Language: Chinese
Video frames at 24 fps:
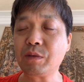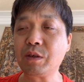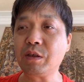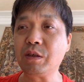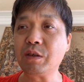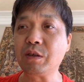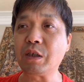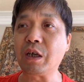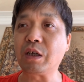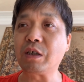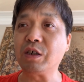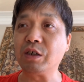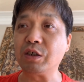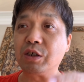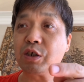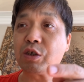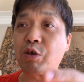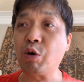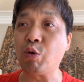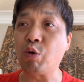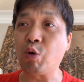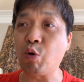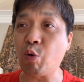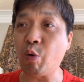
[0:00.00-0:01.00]
那可是
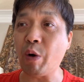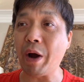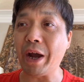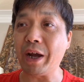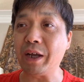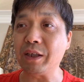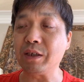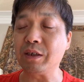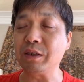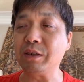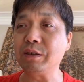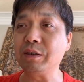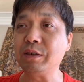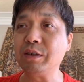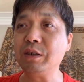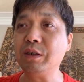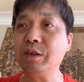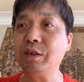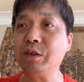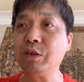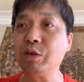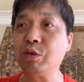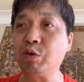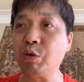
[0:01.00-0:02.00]
够坏的，
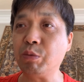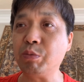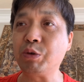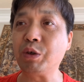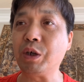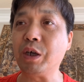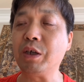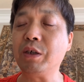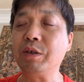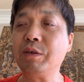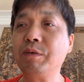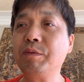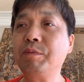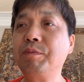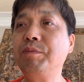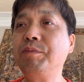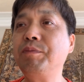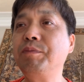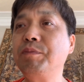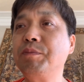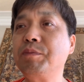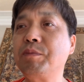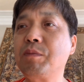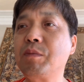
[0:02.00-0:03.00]
对不对？
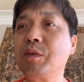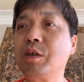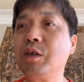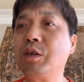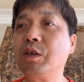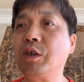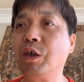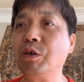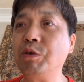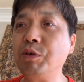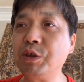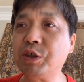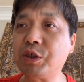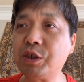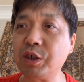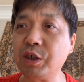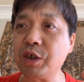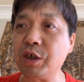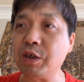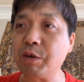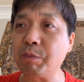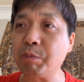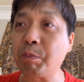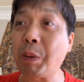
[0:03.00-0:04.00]
等于
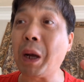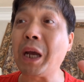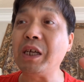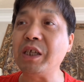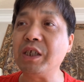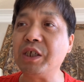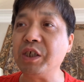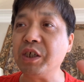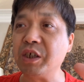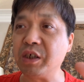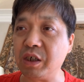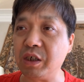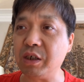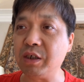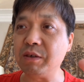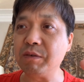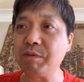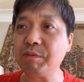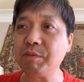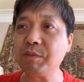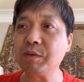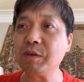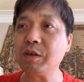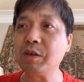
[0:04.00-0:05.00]
是配型，
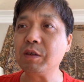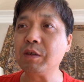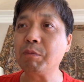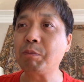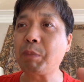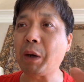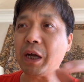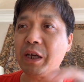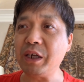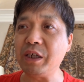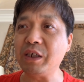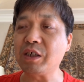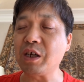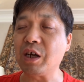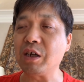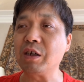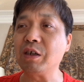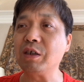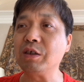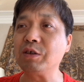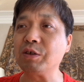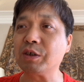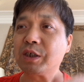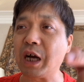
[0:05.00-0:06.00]
配上
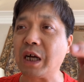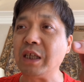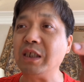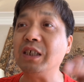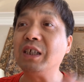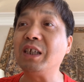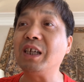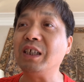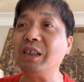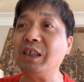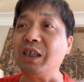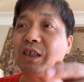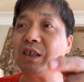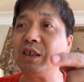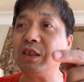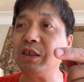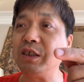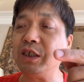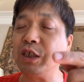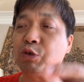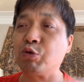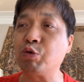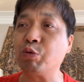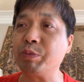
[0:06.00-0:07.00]
了就赶紧给那个
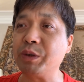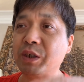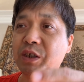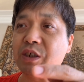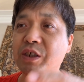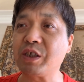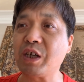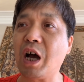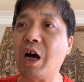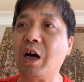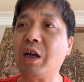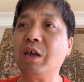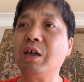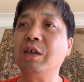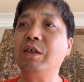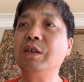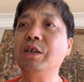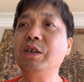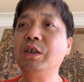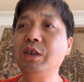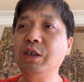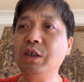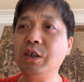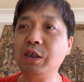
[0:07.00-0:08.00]
聂楚斌杀了。
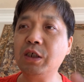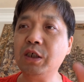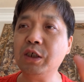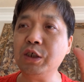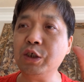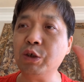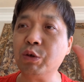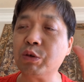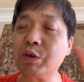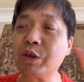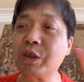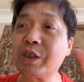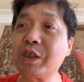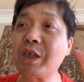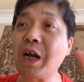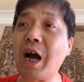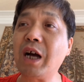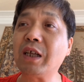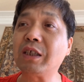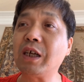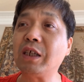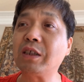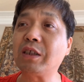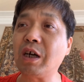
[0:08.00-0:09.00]
有杀
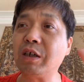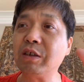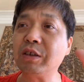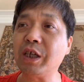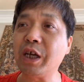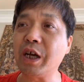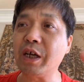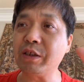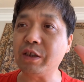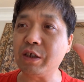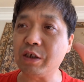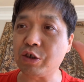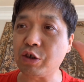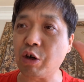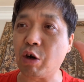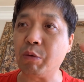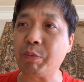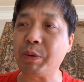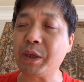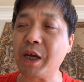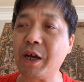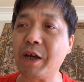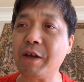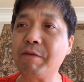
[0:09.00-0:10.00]
他当天的照
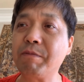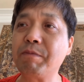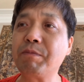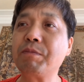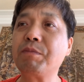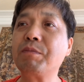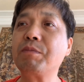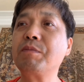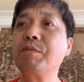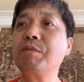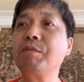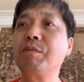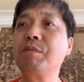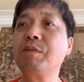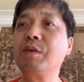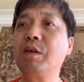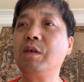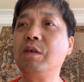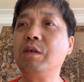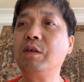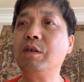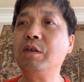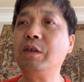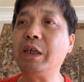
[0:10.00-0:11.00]
片，
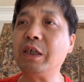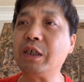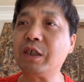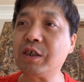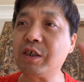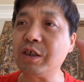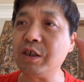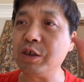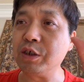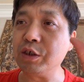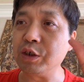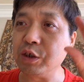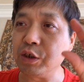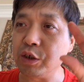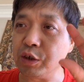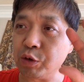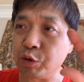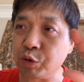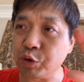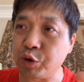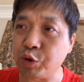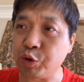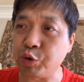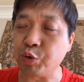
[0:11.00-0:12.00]
那个是有
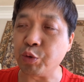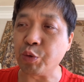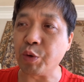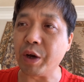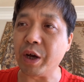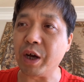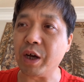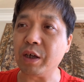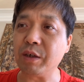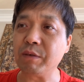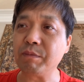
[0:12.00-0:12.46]
血，